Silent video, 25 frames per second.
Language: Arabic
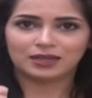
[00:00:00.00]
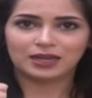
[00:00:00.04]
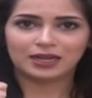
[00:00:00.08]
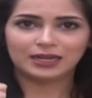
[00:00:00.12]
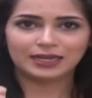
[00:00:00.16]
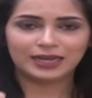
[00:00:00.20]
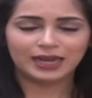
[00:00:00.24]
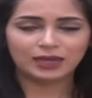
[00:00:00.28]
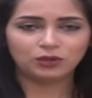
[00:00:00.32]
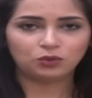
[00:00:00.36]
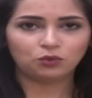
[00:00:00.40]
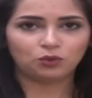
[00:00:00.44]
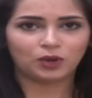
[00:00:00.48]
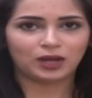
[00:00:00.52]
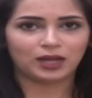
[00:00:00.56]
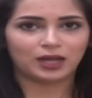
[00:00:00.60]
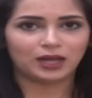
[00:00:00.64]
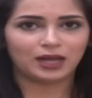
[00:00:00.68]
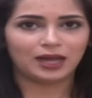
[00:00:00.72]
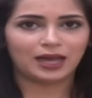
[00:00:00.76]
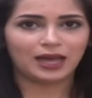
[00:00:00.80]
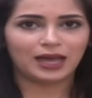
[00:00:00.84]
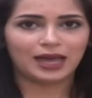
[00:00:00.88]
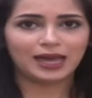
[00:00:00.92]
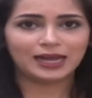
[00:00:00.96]
الكنوه
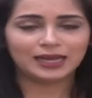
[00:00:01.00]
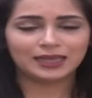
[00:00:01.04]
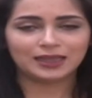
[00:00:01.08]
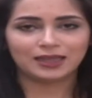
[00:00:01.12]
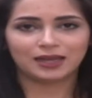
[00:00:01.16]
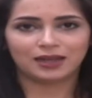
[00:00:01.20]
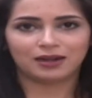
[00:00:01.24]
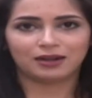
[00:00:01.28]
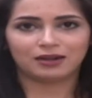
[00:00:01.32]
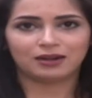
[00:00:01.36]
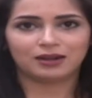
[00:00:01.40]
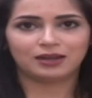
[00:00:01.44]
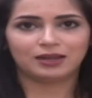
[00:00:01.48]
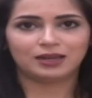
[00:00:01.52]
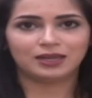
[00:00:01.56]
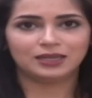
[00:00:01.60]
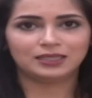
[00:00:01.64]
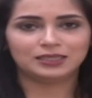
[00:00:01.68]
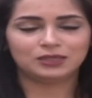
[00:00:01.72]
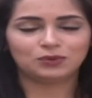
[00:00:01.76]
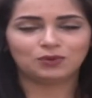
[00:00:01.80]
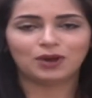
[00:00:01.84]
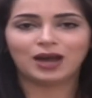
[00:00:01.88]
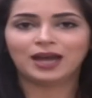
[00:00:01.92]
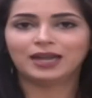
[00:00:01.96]
اكثر
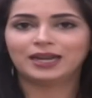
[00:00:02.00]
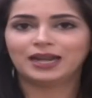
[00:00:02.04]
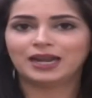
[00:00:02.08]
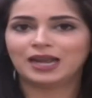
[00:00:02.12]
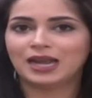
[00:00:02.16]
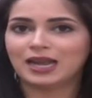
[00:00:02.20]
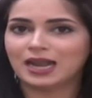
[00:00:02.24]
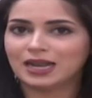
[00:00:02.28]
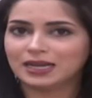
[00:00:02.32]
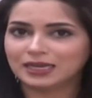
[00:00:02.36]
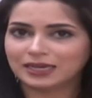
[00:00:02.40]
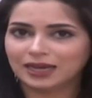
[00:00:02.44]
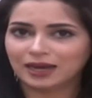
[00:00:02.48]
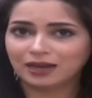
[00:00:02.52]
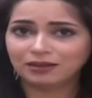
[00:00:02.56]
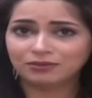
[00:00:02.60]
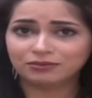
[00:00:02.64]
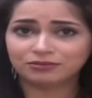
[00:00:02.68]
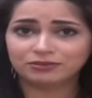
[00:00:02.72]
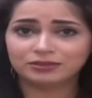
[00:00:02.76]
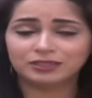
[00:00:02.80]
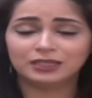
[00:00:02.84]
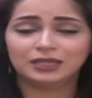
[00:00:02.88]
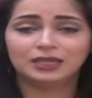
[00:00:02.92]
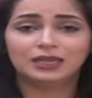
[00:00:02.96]
احتواء على الالياف
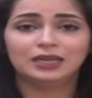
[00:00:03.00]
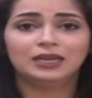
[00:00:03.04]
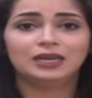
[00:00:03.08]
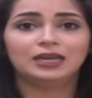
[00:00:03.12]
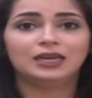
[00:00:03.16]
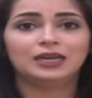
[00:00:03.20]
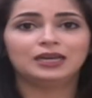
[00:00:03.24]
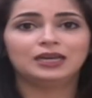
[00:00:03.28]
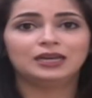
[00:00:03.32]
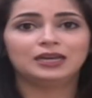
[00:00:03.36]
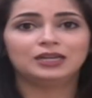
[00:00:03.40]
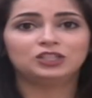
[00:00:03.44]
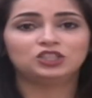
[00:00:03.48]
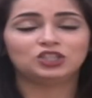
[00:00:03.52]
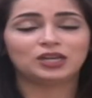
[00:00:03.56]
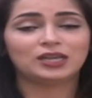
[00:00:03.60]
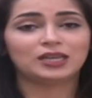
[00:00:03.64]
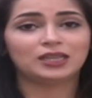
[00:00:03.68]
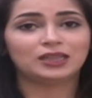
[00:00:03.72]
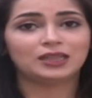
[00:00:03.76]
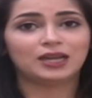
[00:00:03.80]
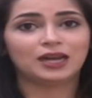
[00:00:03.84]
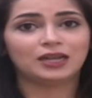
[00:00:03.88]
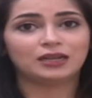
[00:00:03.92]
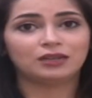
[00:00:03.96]
الشيء آه،
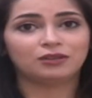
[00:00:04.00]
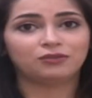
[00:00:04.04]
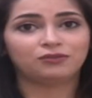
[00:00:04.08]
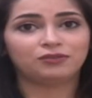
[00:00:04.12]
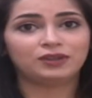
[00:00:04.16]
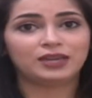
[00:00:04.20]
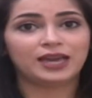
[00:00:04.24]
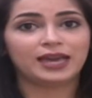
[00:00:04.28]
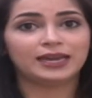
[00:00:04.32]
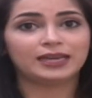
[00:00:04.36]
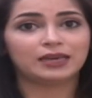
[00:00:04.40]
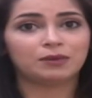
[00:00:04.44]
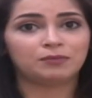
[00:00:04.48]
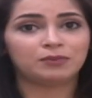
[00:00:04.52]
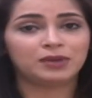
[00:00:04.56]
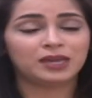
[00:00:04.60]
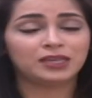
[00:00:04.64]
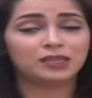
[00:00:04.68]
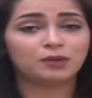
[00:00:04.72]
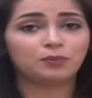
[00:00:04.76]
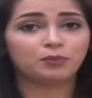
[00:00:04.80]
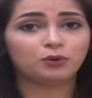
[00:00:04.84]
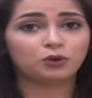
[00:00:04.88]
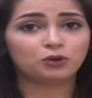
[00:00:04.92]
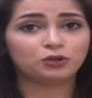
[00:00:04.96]
الثاني فيها كمية
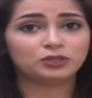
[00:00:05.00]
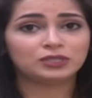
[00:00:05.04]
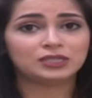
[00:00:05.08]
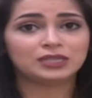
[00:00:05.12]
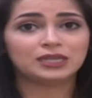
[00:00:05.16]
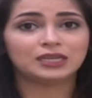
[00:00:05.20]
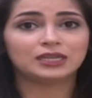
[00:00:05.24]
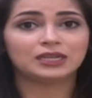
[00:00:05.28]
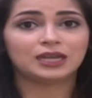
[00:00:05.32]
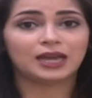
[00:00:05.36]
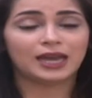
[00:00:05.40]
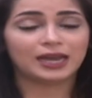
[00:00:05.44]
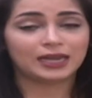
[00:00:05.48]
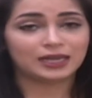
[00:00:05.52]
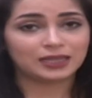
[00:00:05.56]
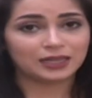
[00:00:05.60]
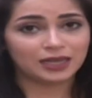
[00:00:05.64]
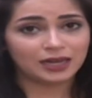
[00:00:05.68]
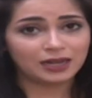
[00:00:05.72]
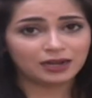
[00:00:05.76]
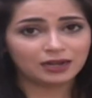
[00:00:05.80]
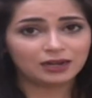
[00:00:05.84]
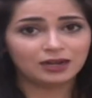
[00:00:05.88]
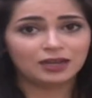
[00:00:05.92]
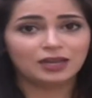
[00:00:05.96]
بروتين
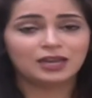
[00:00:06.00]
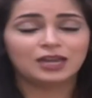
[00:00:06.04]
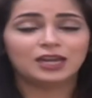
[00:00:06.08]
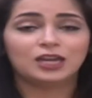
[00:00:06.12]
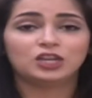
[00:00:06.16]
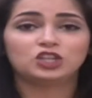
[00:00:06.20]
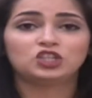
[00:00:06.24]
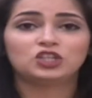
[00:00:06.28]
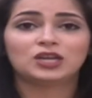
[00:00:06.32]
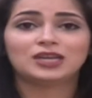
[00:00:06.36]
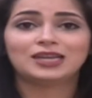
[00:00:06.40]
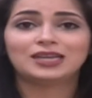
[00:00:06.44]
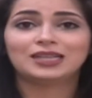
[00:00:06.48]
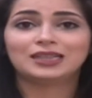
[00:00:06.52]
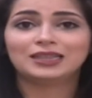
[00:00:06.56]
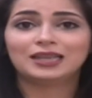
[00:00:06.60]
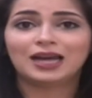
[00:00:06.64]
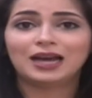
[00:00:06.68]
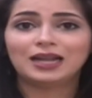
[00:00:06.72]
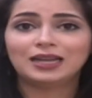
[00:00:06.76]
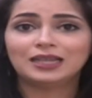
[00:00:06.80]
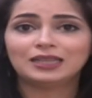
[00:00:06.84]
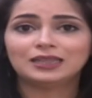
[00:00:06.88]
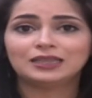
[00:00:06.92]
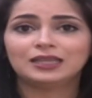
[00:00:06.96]
أكثر الشيء
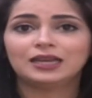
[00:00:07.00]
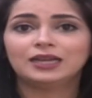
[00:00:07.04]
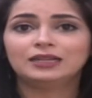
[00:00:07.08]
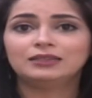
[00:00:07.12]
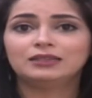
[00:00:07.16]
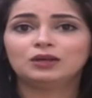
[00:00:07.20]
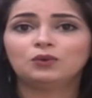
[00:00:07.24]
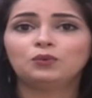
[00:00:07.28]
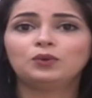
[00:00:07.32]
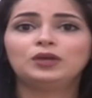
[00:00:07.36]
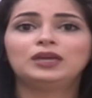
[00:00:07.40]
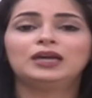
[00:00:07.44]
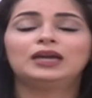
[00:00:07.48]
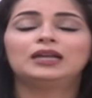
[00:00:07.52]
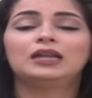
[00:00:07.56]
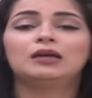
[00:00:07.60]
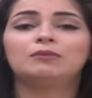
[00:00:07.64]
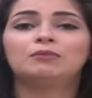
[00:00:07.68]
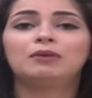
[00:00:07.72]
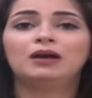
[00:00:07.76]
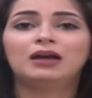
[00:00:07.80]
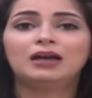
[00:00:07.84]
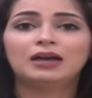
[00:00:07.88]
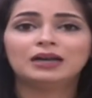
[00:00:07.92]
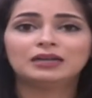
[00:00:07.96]
الثالث تحتوي على
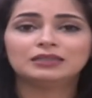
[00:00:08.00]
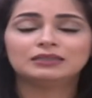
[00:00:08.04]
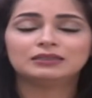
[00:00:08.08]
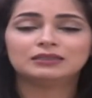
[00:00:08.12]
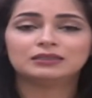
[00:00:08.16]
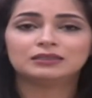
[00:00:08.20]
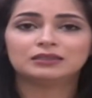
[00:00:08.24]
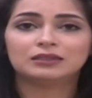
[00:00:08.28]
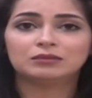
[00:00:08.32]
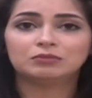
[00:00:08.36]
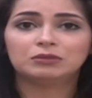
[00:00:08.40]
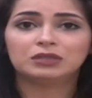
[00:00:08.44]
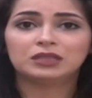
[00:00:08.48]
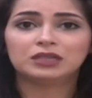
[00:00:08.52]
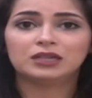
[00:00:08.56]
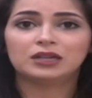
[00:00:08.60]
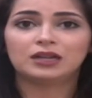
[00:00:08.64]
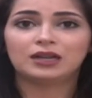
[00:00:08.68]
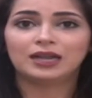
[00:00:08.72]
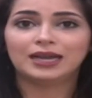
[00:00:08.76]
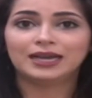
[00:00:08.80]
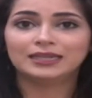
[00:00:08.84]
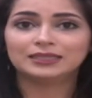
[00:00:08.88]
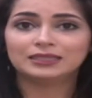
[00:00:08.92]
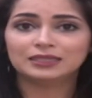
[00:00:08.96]
معادن مثل
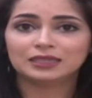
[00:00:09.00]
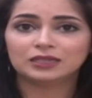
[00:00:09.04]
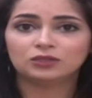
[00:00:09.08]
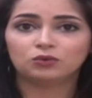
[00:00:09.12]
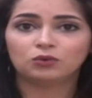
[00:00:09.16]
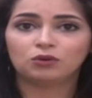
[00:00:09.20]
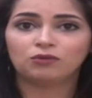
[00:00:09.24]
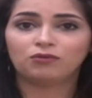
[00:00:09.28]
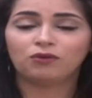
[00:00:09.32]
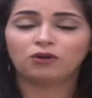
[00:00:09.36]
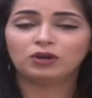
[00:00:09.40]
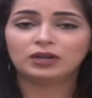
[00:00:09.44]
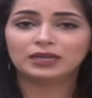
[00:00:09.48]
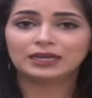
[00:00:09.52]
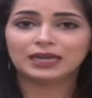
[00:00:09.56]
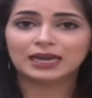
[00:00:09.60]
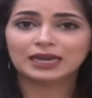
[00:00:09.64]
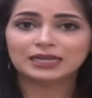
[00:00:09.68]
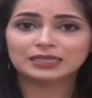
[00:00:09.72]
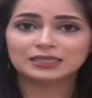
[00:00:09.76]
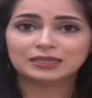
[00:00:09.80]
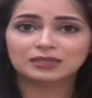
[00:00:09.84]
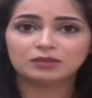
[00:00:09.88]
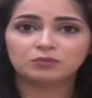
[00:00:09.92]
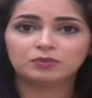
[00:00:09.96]
الحديد والفوليك
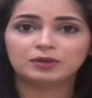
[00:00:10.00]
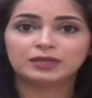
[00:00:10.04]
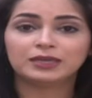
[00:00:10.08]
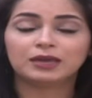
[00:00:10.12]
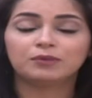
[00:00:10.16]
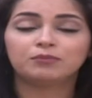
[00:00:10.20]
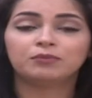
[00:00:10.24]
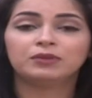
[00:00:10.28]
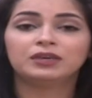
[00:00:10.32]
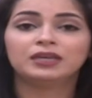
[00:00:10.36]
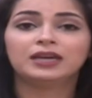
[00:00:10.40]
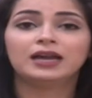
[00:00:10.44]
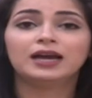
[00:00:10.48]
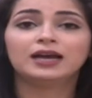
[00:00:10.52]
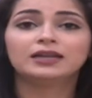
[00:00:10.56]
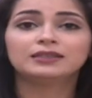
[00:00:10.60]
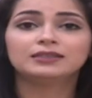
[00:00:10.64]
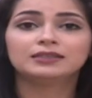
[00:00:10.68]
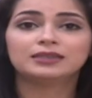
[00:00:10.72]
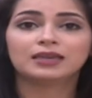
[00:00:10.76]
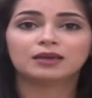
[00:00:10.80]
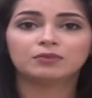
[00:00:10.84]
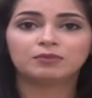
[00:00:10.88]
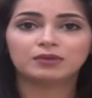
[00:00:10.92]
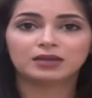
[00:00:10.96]
أسيد بكميات
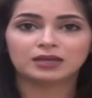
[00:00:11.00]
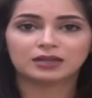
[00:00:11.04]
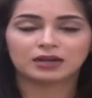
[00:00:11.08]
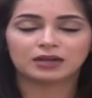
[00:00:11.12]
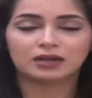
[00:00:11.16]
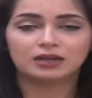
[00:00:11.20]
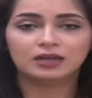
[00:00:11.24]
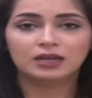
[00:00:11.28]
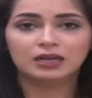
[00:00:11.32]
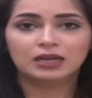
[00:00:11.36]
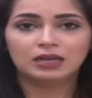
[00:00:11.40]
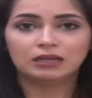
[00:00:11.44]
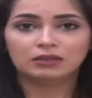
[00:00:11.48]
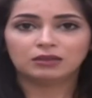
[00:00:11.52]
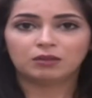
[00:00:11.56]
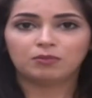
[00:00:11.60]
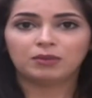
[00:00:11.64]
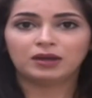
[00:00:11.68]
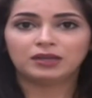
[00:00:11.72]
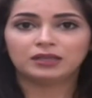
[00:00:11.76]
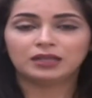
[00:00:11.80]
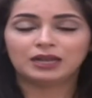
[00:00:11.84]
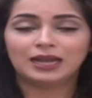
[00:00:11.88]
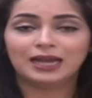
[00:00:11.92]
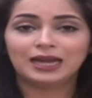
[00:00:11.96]
كبيرة
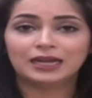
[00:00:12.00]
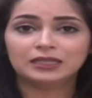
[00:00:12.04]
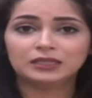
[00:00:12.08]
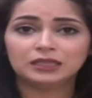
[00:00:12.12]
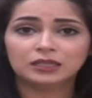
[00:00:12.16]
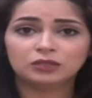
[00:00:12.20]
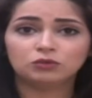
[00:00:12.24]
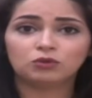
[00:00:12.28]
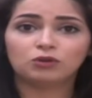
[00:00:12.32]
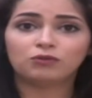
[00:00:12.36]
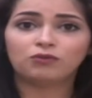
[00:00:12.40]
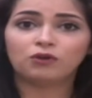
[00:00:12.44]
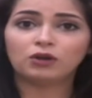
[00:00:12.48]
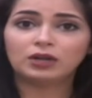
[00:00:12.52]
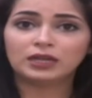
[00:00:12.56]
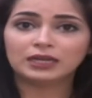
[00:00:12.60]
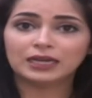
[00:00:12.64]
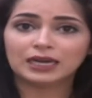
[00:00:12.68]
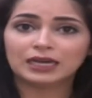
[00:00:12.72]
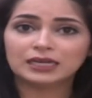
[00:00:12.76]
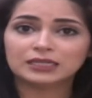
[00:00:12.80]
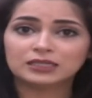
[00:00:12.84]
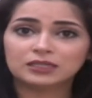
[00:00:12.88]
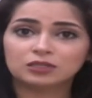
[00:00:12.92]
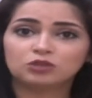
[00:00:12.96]
طبعا الحديد والفوليك
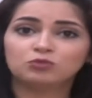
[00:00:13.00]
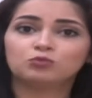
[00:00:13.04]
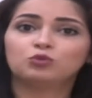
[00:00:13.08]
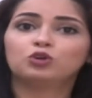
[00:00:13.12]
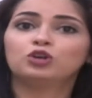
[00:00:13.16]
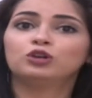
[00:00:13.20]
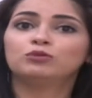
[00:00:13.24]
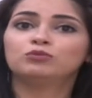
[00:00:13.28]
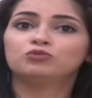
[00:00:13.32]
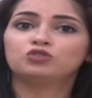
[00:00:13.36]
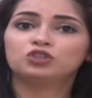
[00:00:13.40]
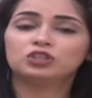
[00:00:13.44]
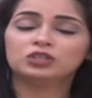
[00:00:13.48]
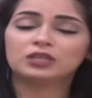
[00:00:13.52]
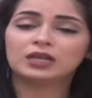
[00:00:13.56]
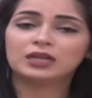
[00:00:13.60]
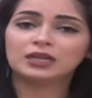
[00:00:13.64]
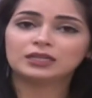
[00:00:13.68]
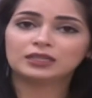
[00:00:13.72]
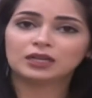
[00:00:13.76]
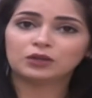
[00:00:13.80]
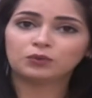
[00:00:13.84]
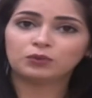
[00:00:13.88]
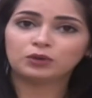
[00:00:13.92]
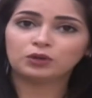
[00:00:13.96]
أسيد مهم جدا
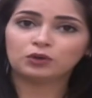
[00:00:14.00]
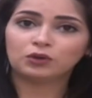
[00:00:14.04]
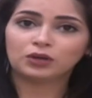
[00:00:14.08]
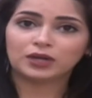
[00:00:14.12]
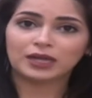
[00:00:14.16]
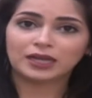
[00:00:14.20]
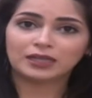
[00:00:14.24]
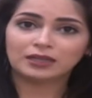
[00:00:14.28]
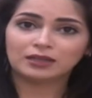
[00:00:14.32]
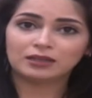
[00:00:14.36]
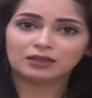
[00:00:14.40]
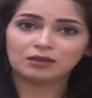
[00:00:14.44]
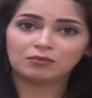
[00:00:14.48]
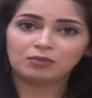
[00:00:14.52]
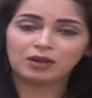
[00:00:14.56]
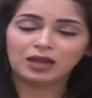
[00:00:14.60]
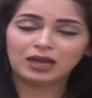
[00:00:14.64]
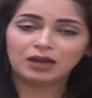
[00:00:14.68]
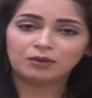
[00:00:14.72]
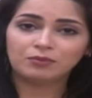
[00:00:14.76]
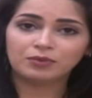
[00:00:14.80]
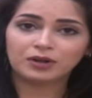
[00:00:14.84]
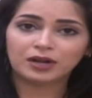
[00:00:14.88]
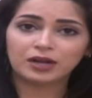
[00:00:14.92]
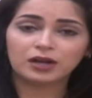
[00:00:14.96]
لتكوين كرية الدم
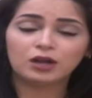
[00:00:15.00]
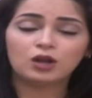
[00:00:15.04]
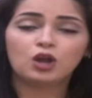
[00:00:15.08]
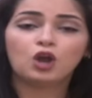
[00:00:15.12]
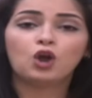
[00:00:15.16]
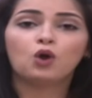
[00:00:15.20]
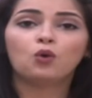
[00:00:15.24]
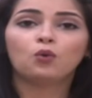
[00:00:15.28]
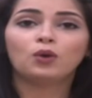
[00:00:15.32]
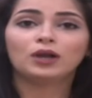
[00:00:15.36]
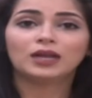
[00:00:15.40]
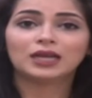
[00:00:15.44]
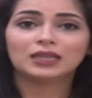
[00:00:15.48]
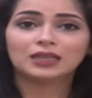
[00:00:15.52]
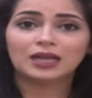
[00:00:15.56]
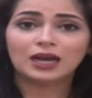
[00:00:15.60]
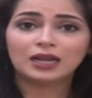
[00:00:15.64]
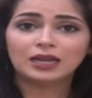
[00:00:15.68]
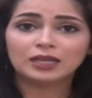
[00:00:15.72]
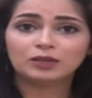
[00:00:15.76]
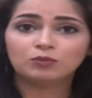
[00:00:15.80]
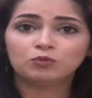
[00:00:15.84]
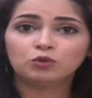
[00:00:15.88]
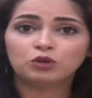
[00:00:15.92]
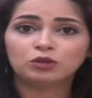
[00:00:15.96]
الحمراء
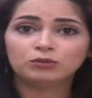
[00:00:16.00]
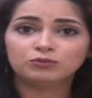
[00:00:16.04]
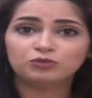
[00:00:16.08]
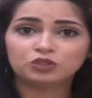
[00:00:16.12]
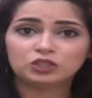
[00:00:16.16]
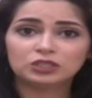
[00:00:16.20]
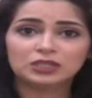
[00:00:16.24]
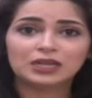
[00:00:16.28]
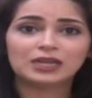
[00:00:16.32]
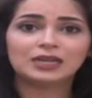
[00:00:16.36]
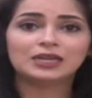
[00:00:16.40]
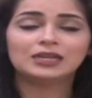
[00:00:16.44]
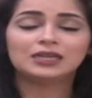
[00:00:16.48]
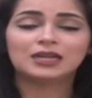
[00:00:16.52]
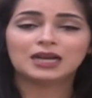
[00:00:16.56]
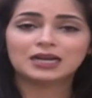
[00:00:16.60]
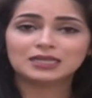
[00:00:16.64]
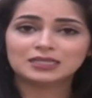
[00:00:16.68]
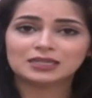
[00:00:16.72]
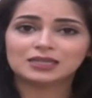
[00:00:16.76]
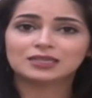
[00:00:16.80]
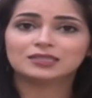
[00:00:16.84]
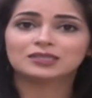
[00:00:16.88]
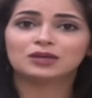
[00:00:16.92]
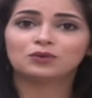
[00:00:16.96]
وكذلك مهم جدا للناس
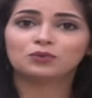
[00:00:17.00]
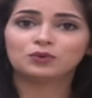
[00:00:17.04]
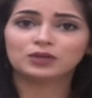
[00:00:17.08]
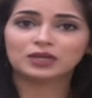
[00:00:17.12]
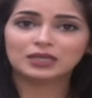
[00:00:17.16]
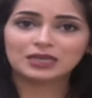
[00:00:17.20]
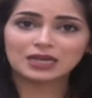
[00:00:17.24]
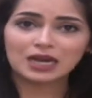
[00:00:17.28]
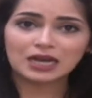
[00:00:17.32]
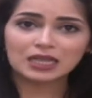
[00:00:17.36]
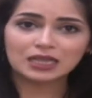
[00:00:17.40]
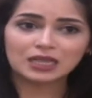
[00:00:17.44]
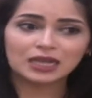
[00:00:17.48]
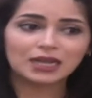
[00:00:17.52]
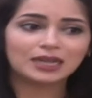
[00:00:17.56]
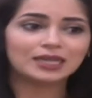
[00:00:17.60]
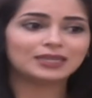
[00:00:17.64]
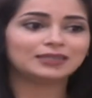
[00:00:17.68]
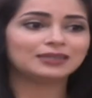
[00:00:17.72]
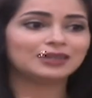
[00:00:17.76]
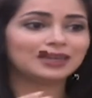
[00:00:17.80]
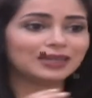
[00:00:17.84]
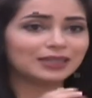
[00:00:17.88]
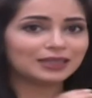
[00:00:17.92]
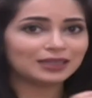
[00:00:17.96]
اللي تسوي رياضة
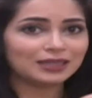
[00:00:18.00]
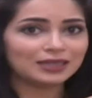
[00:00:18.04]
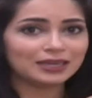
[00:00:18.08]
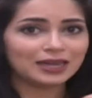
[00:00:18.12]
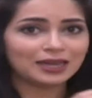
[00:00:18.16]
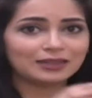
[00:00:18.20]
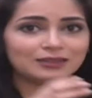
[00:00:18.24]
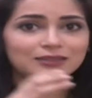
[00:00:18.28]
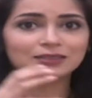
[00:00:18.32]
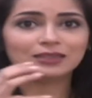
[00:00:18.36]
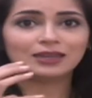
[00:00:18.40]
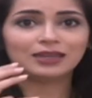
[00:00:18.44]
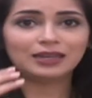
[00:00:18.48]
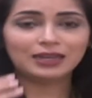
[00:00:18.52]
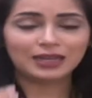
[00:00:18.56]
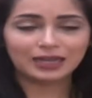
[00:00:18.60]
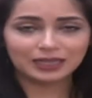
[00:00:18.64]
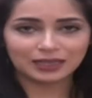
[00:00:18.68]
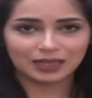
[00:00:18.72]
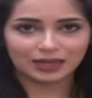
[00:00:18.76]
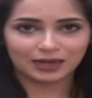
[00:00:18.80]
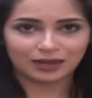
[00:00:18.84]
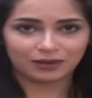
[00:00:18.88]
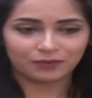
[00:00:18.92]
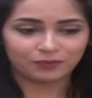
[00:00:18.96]
لتغذية
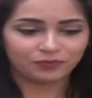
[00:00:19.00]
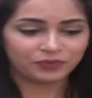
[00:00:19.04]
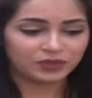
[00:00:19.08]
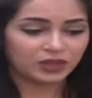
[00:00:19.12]
العضلة